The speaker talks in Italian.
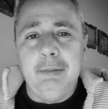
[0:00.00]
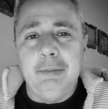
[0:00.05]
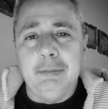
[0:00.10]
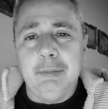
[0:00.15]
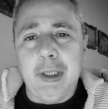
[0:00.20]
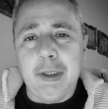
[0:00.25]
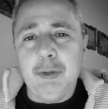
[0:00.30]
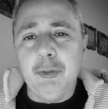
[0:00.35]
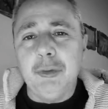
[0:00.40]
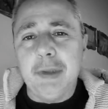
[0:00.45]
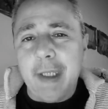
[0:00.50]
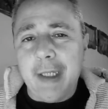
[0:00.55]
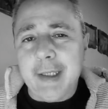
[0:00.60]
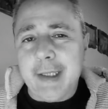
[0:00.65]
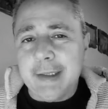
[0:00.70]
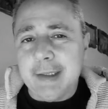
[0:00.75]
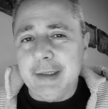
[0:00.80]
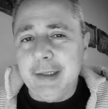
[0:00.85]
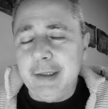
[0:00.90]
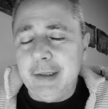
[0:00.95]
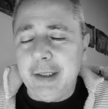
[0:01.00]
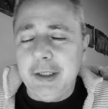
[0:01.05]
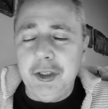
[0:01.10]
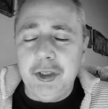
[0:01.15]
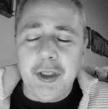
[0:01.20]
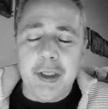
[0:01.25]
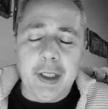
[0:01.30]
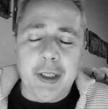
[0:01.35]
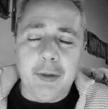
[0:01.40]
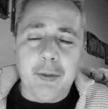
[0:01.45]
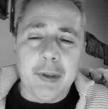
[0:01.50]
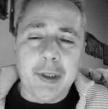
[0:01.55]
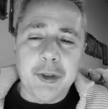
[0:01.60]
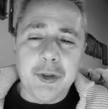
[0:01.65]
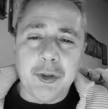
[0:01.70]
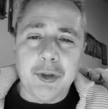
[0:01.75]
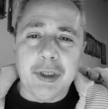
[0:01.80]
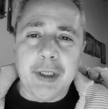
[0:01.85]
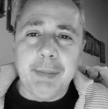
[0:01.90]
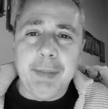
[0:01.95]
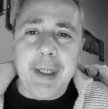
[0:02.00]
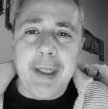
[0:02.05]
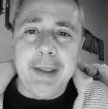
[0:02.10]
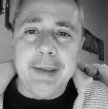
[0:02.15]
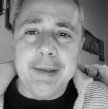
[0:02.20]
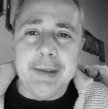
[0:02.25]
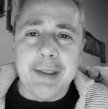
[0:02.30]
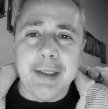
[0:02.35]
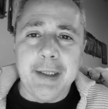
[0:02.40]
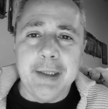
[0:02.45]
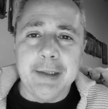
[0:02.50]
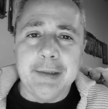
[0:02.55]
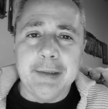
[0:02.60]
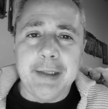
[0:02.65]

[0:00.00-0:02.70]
ma tutte le case editrici che coraggiosamente